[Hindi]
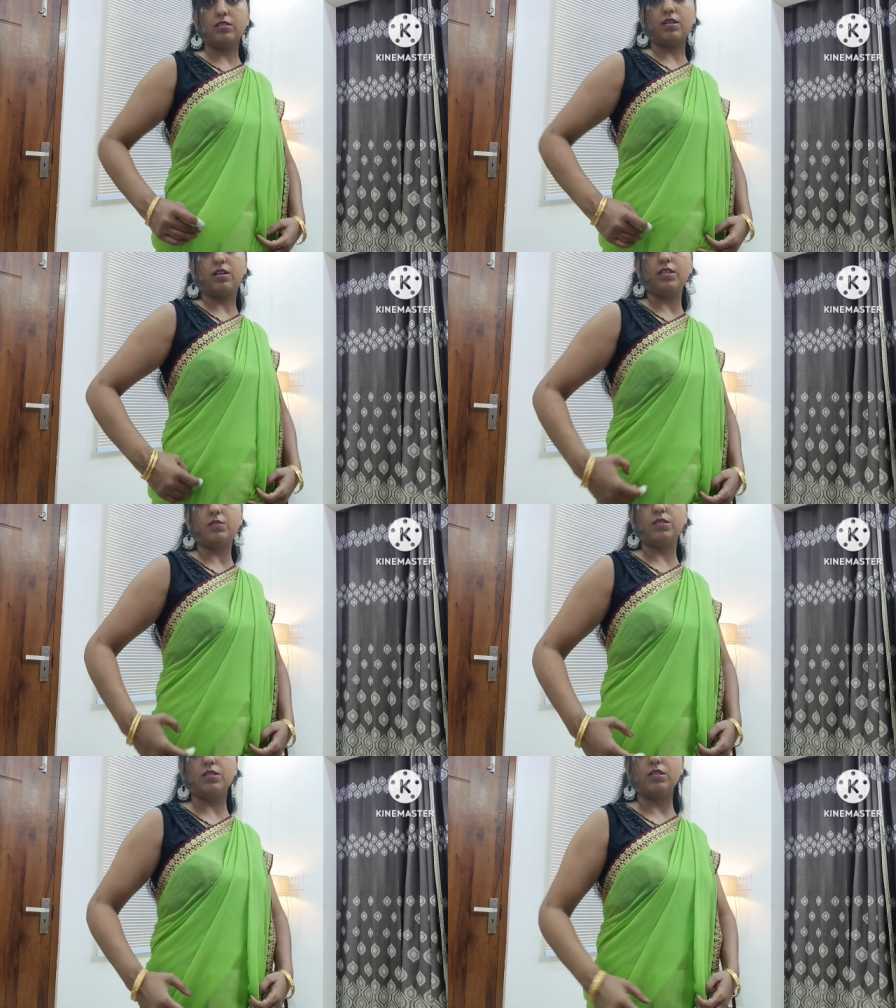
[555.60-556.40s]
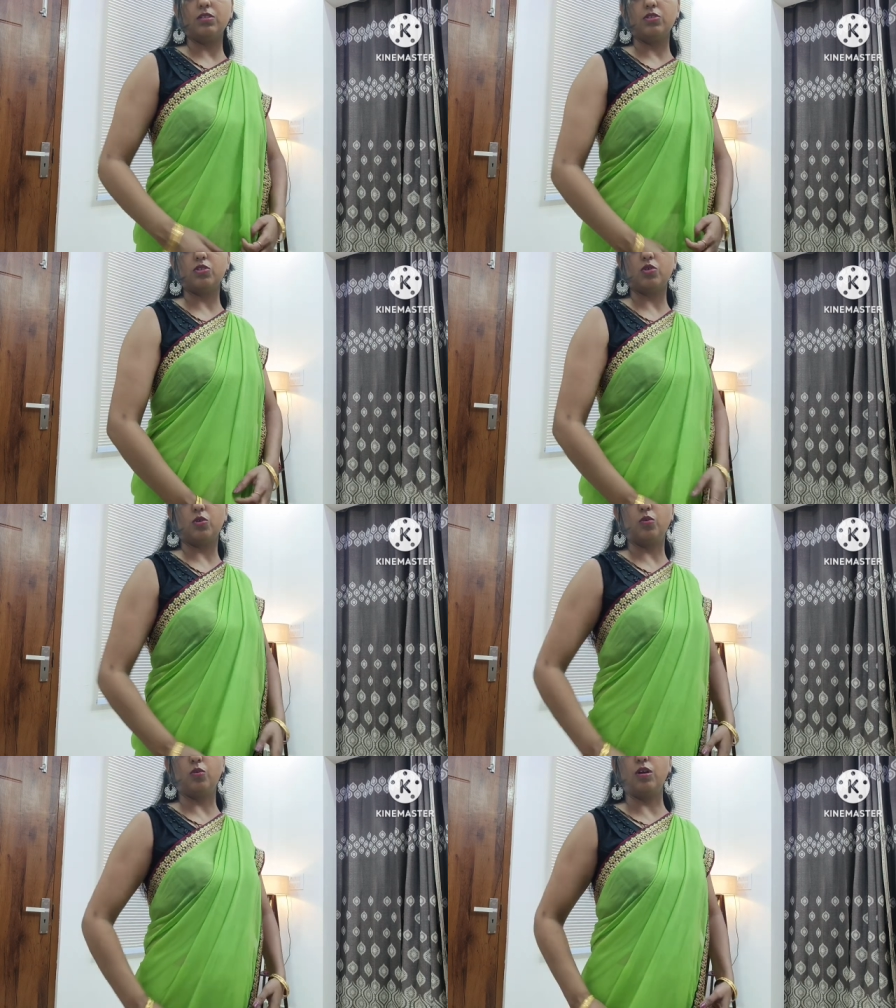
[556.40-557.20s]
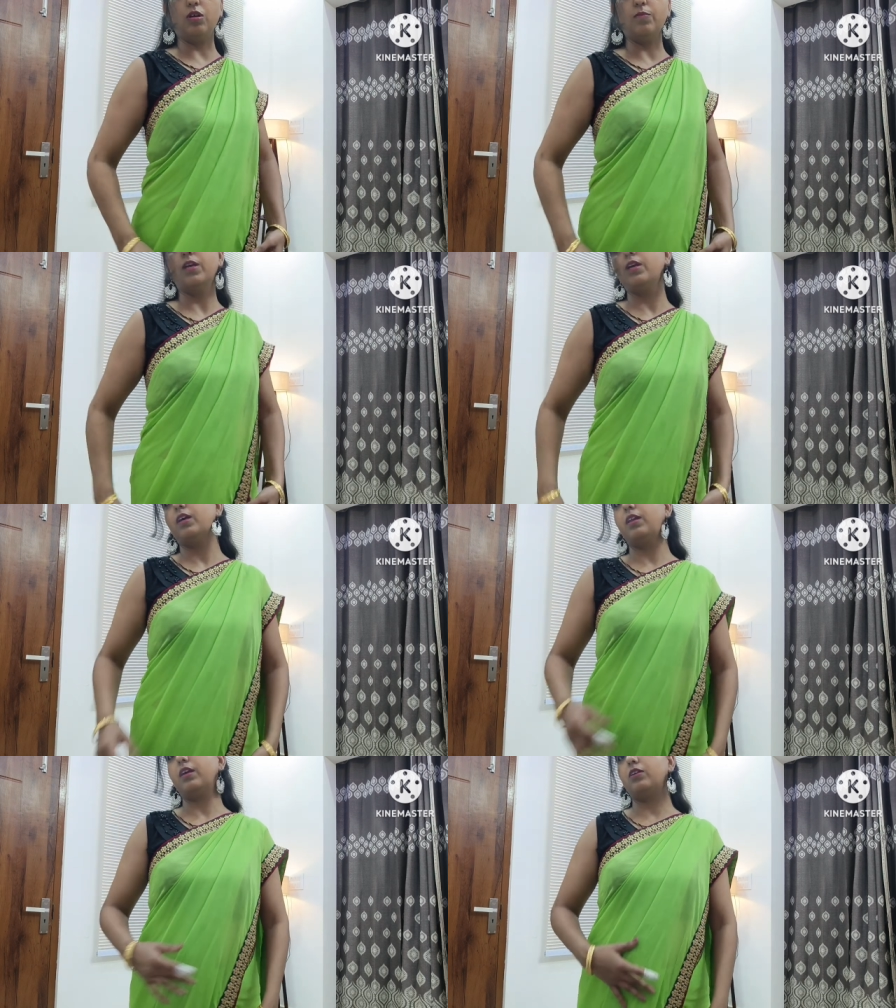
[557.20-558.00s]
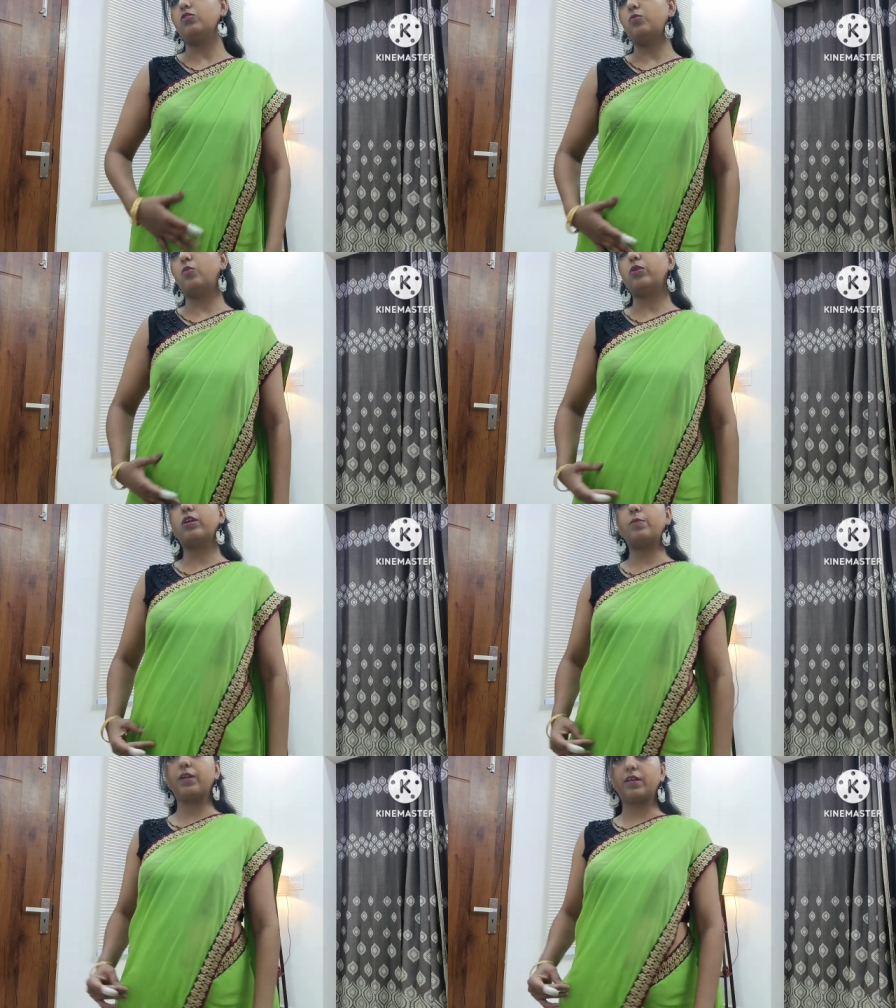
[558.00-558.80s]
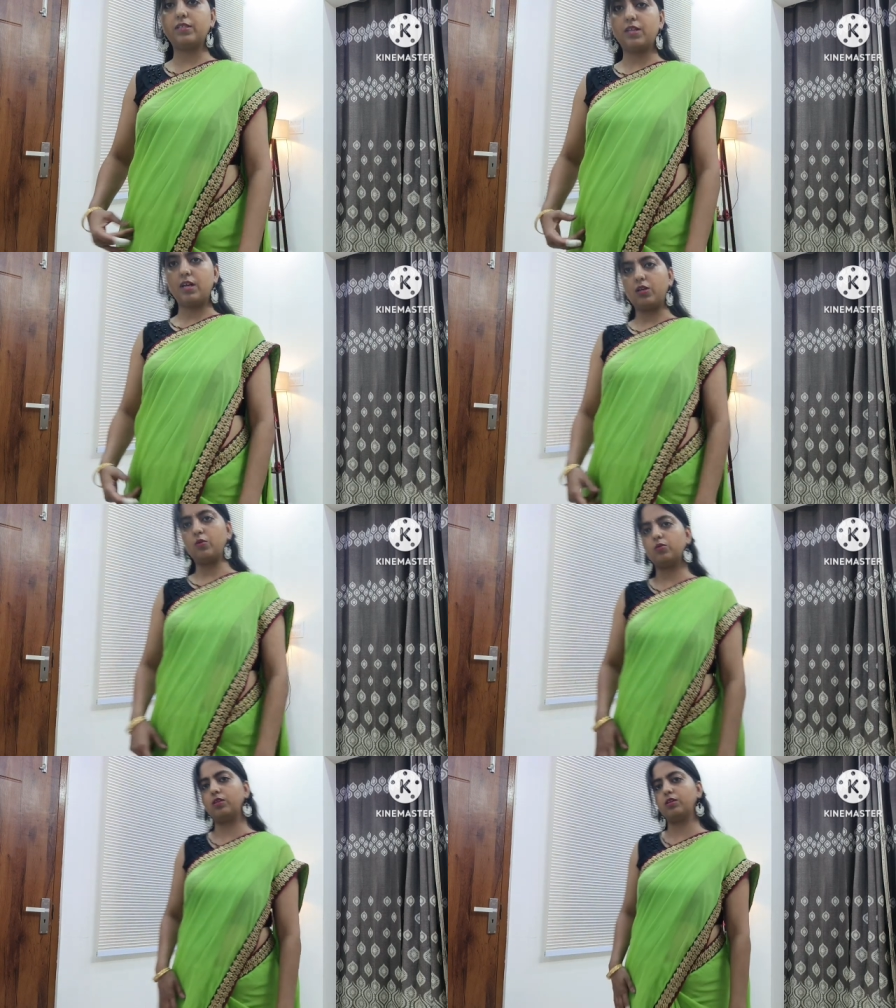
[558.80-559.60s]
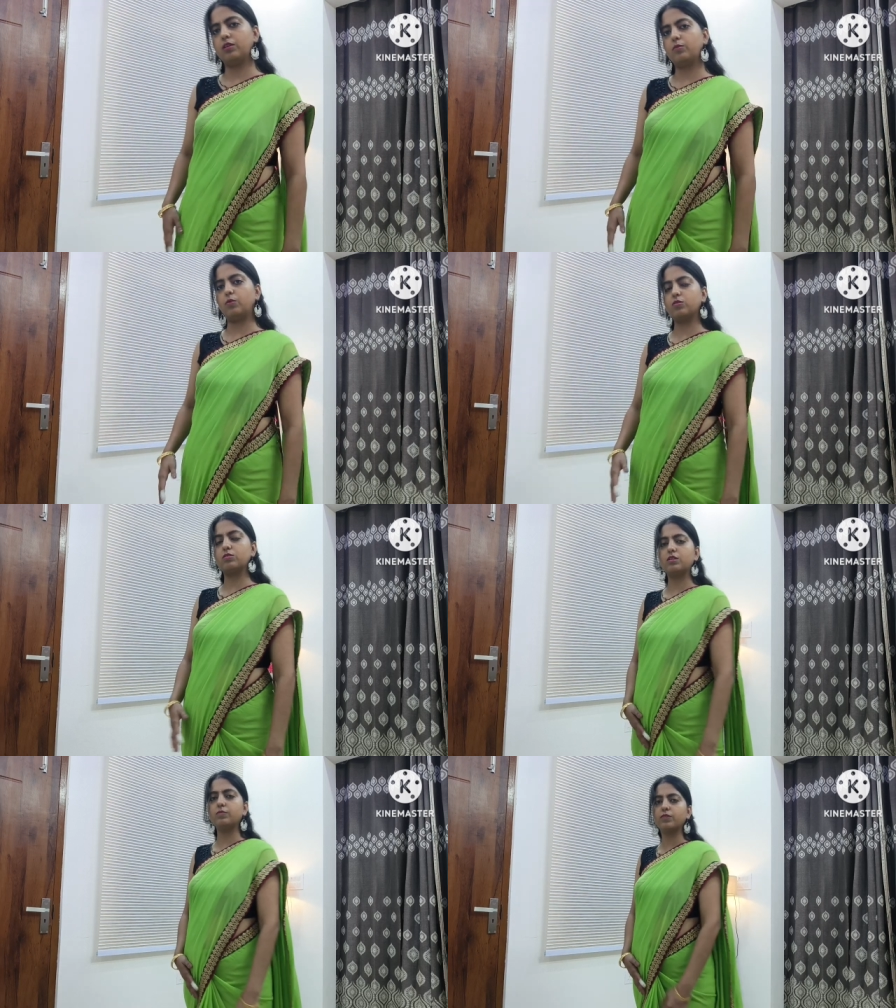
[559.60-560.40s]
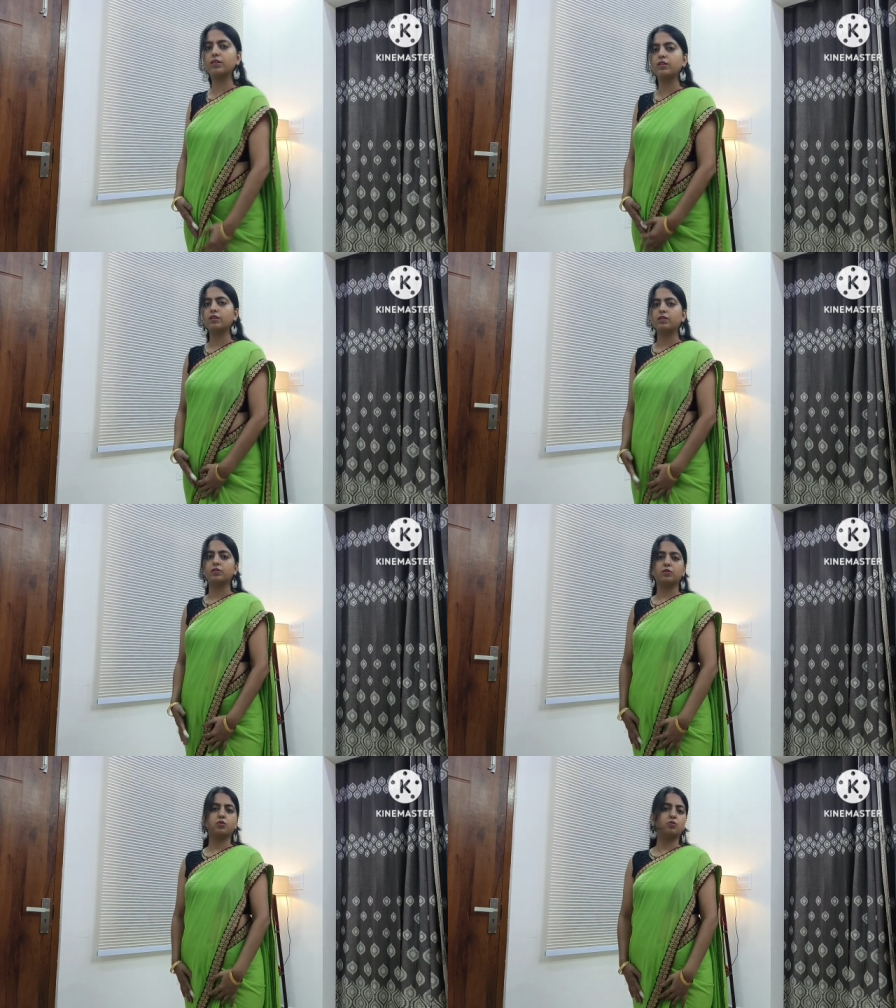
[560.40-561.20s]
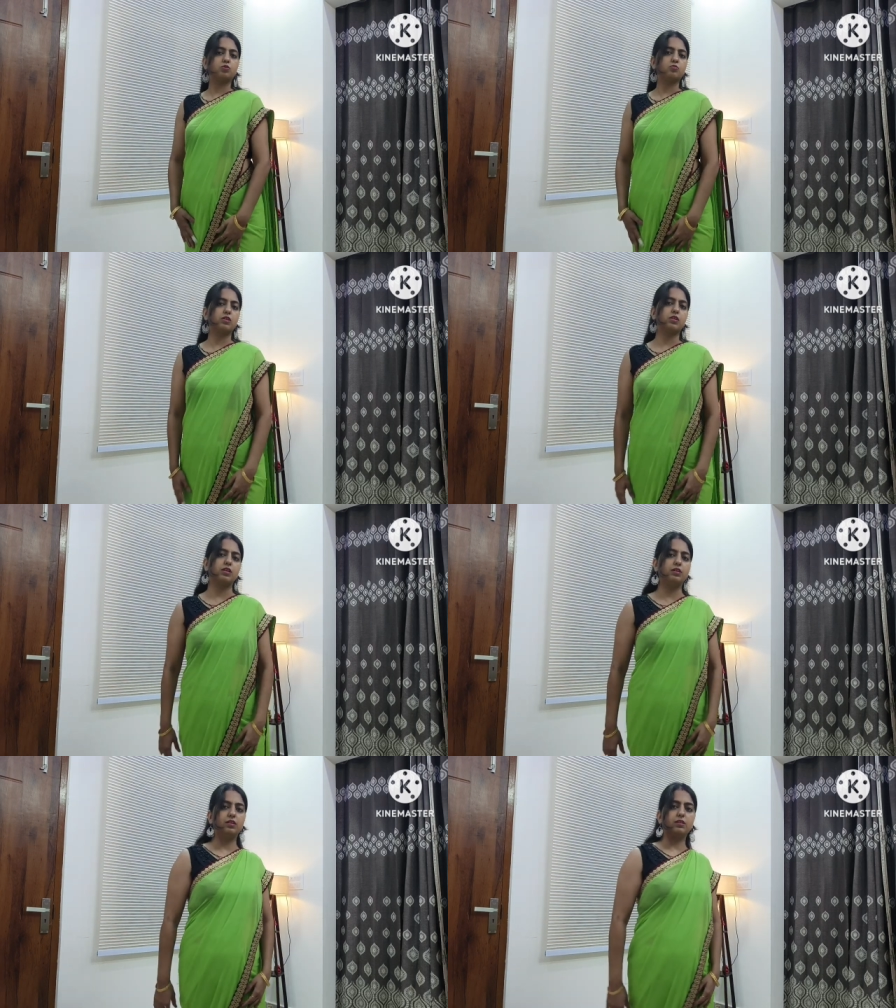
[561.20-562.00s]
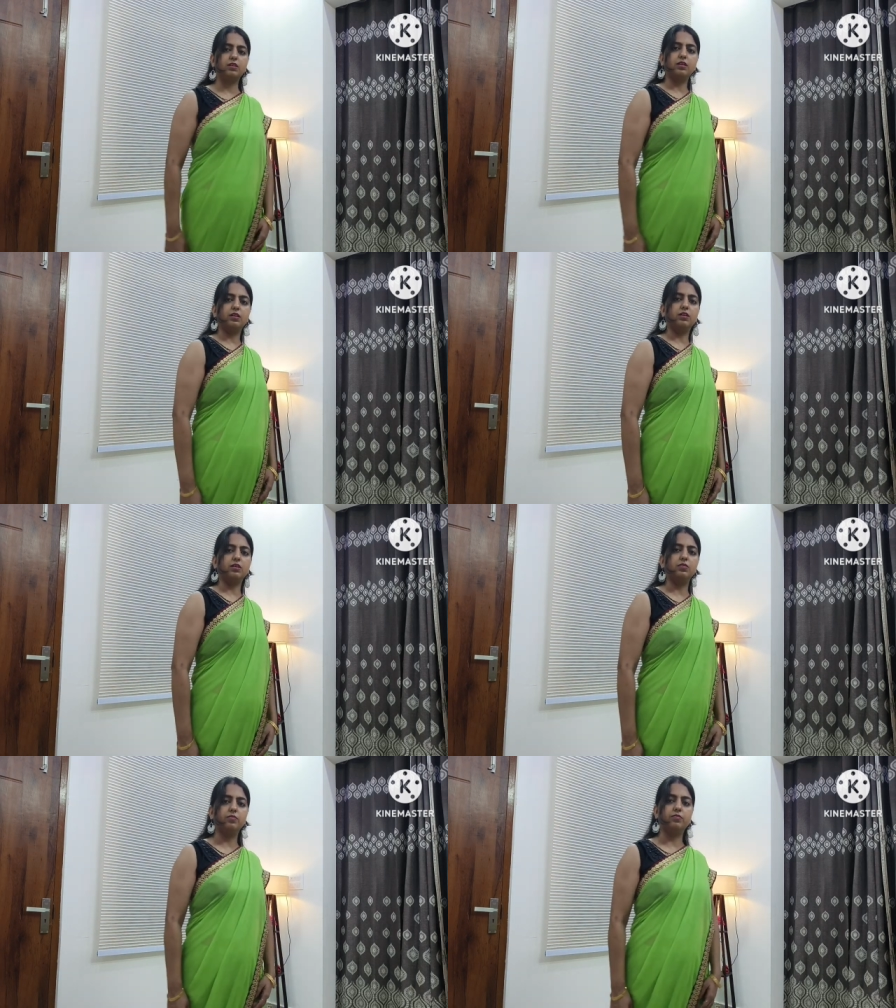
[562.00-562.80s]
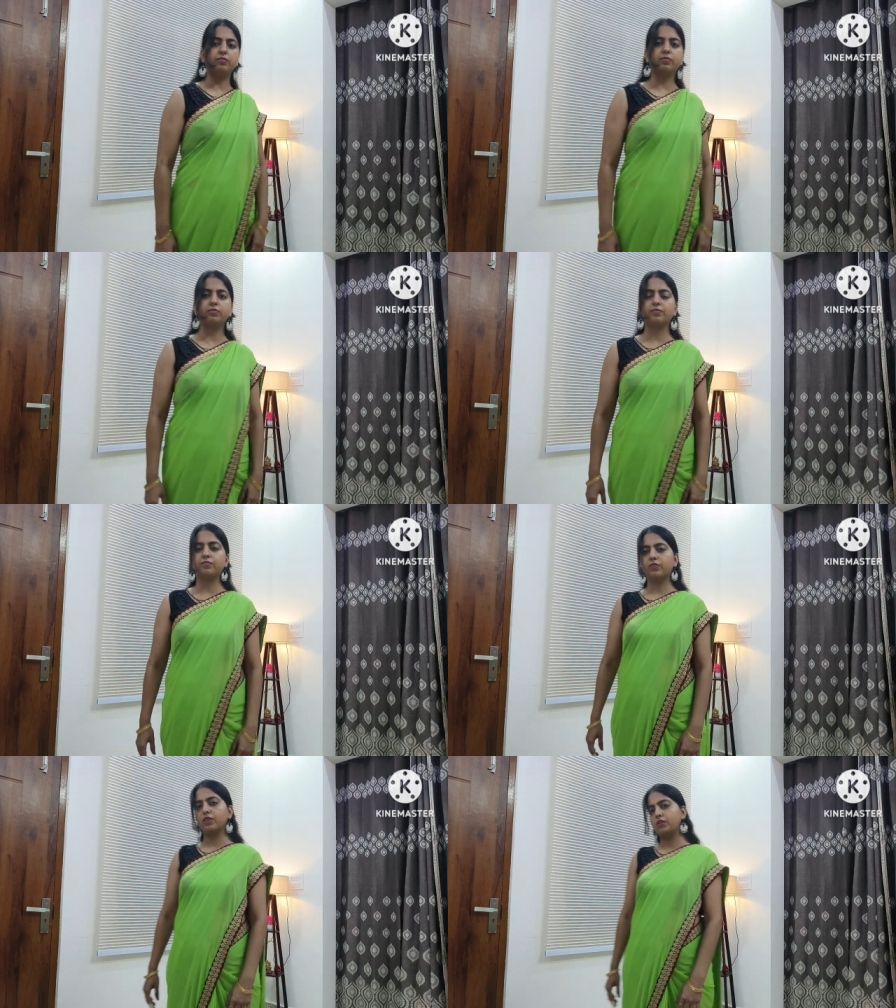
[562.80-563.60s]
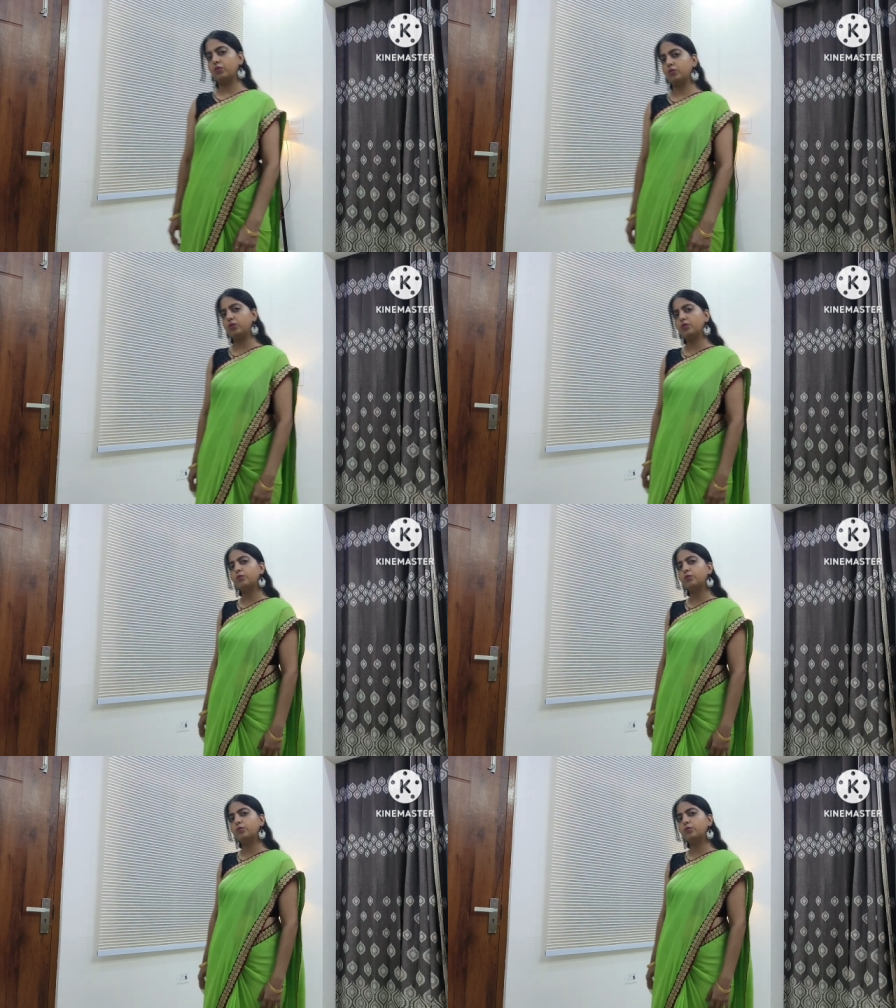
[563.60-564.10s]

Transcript: इस तरह इसमें से शो होगा लेकिन जो मोटे कपड़े की साड़ी होती है बहुत सी तो उसमें नहीं दिखता है ये तो